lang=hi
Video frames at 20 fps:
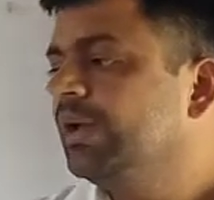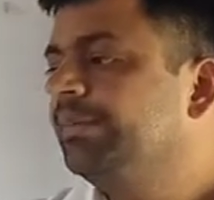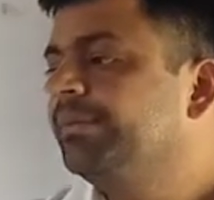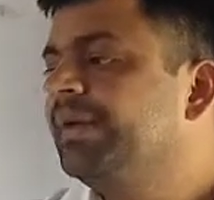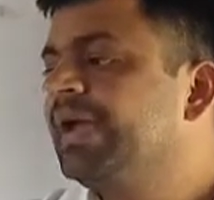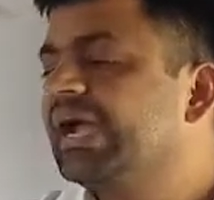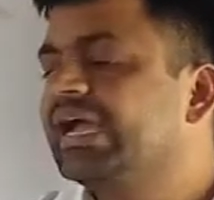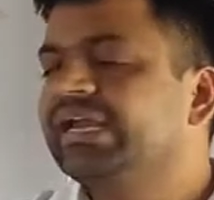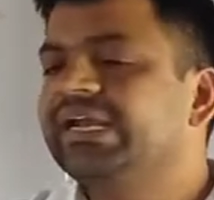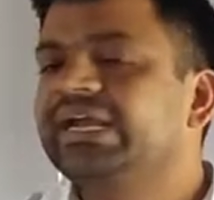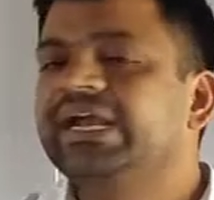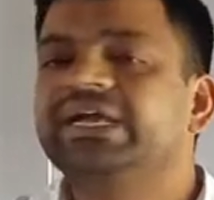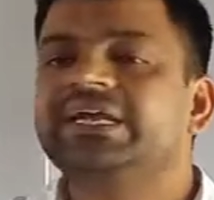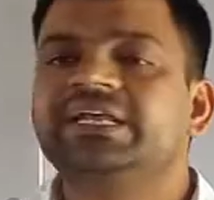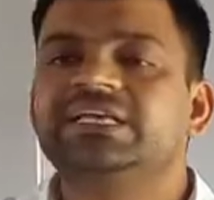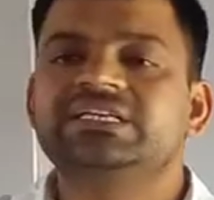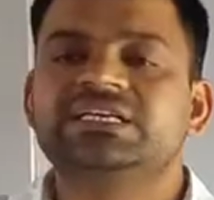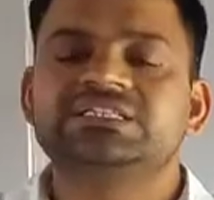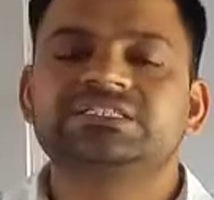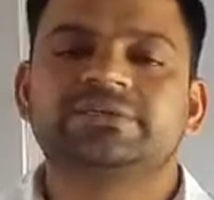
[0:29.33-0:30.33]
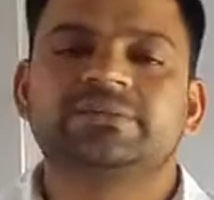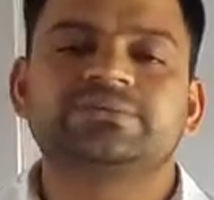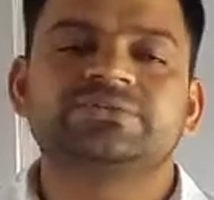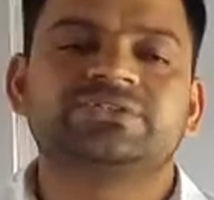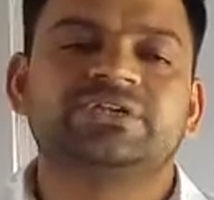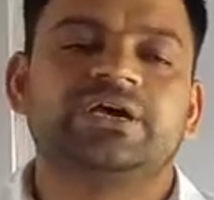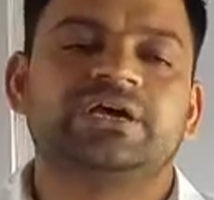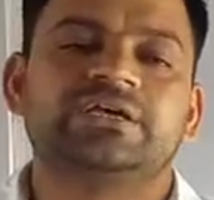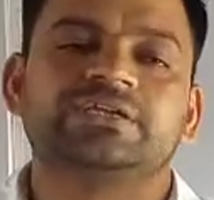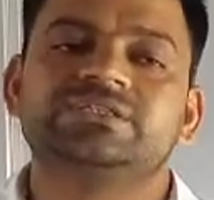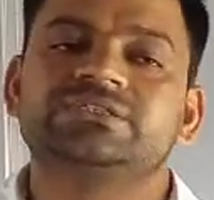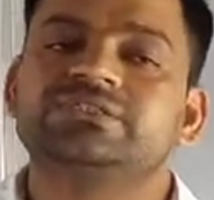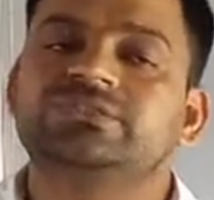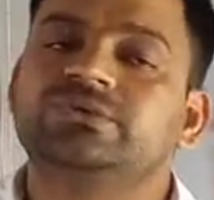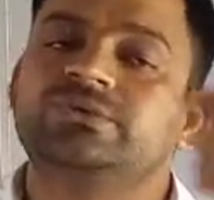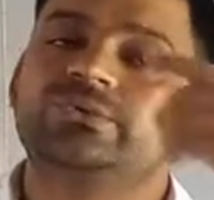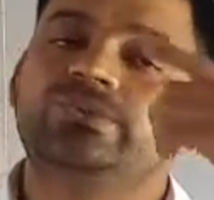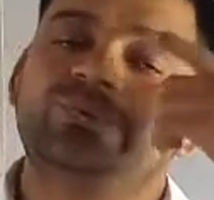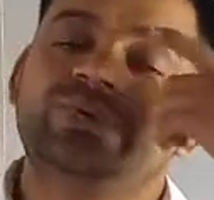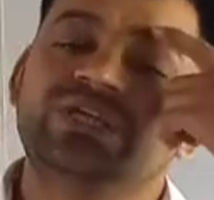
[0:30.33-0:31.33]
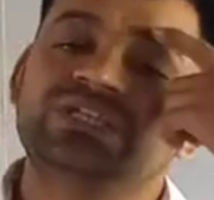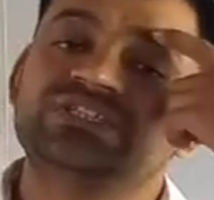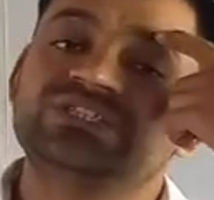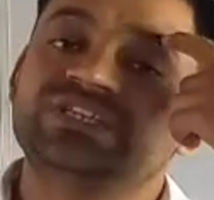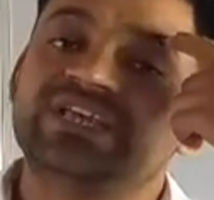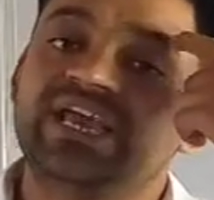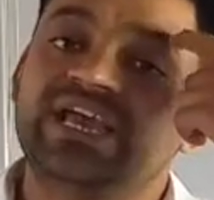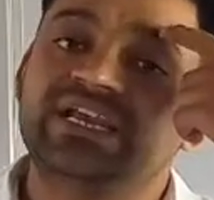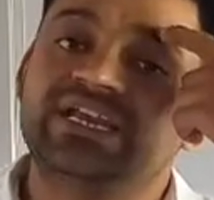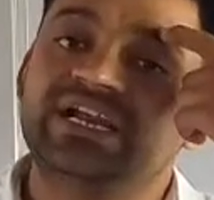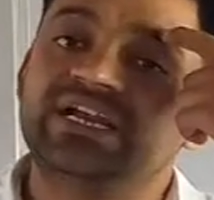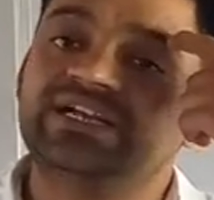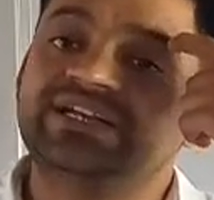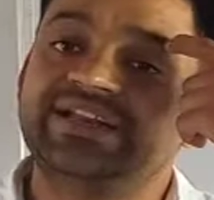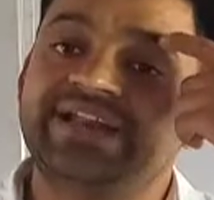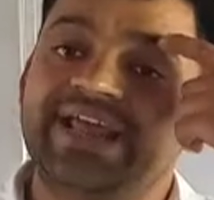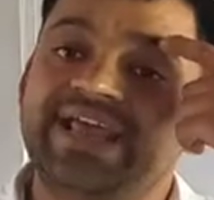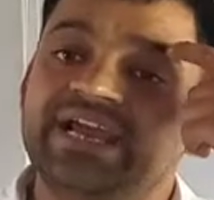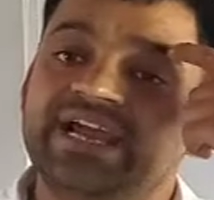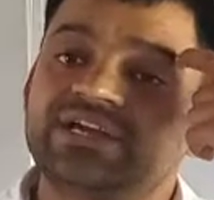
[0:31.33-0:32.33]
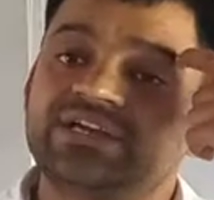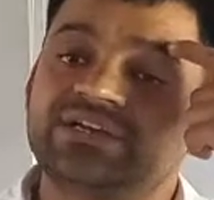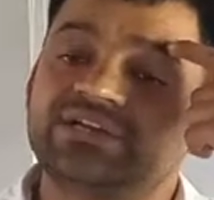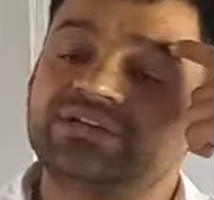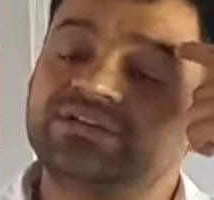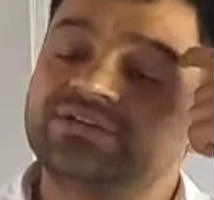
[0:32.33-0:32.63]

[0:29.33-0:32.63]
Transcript: मैग्नेट इज ए सब्सटेंस विच कैन अट्रैक्ट